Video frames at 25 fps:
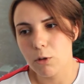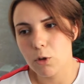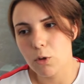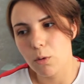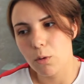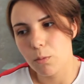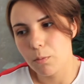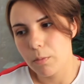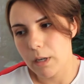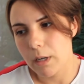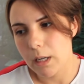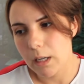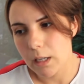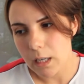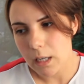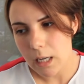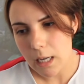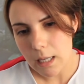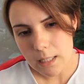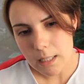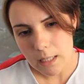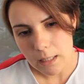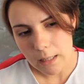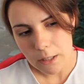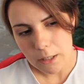что он
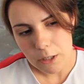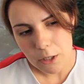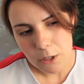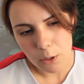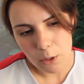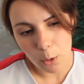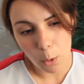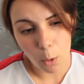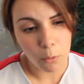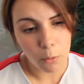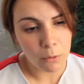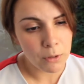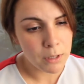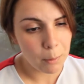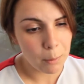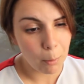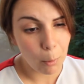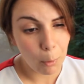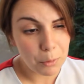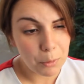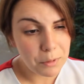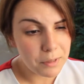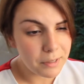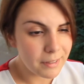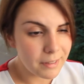перегреется, надеюсь, такого не
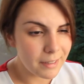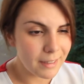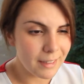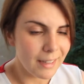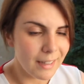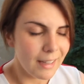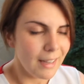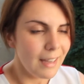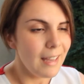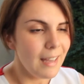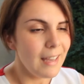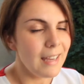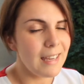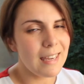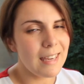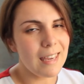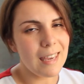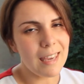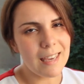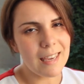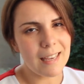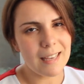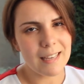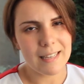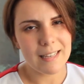будет. И
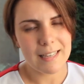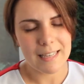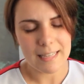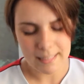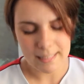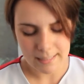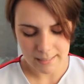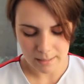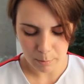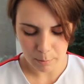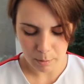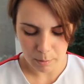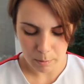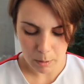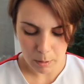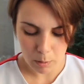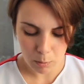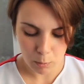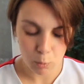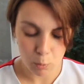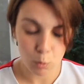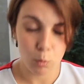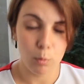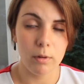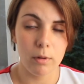если, к
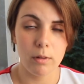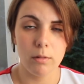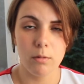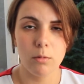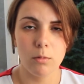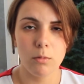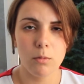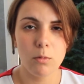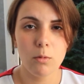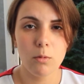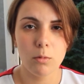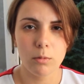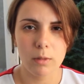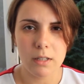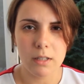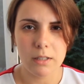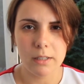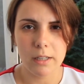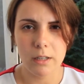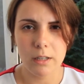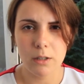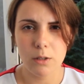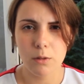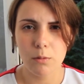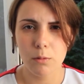примеру, зубы. Ну, у нас,
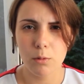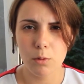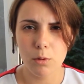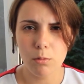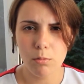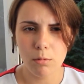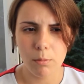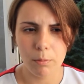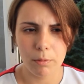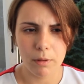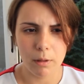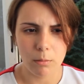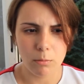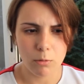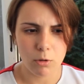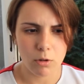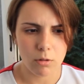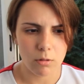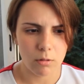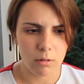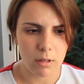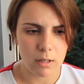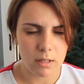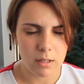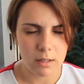скорее всего, зубы, потому
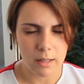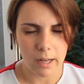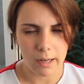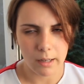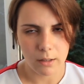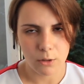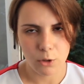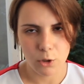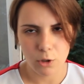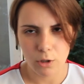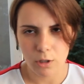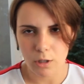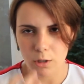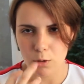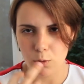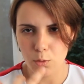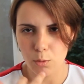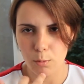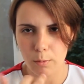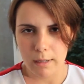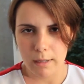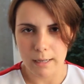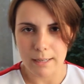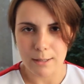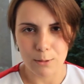что у нас так 4
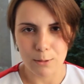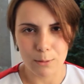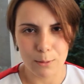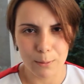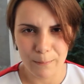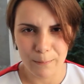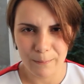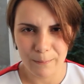зуба лезут.